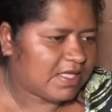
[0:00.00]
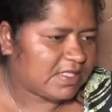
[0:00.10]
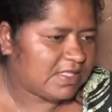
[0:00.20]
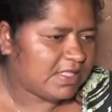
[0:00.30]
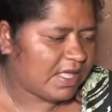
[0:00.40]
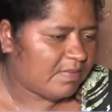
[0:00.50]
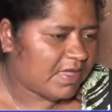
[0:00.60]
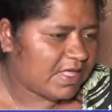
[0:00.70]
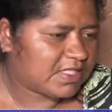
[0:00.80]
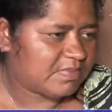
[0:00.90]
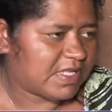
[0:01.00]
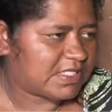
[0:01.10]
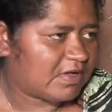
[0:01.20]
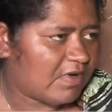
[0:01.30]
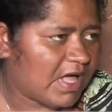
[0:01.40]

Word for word: é, de diabetes, pressão